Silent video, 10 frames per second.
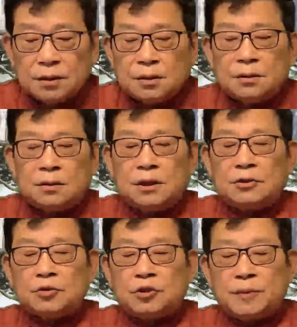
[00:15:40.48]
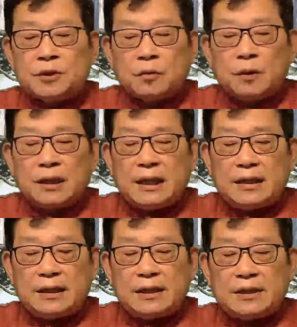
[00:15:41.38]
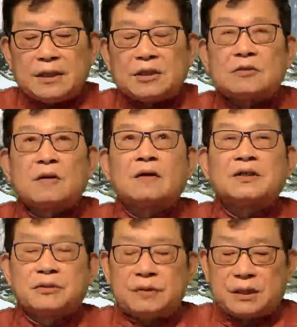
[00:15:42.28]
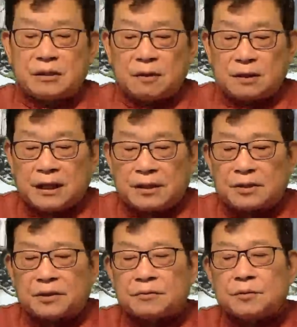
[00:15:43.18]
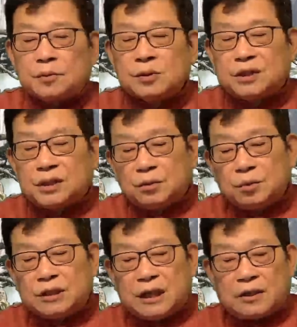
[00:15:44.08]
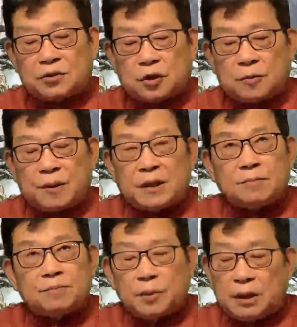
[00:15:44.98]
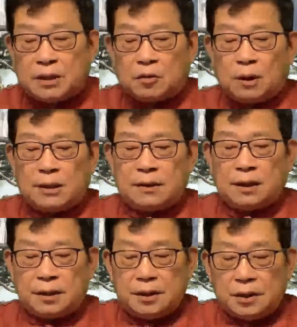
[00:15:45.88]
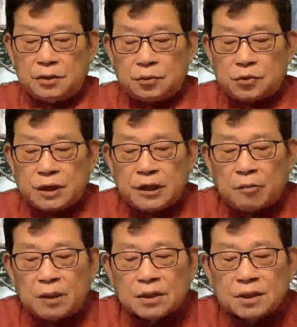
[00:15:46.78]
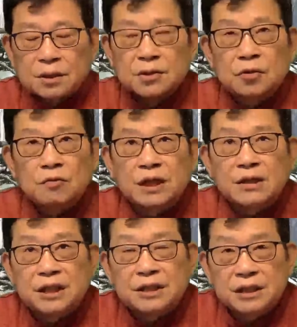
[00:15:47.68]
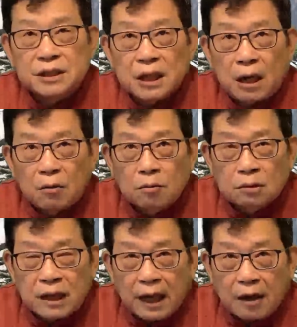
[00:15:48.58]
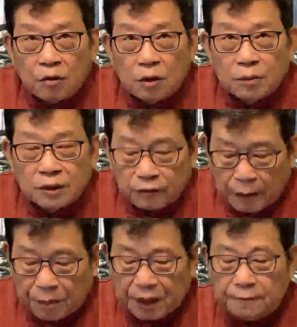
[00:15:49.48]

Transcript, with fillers: 印度居民对未来一年的经济状况、就业情况、家庭收入、物物价水平不乐观。而印度最要命是中产阶级超大规模的反贫。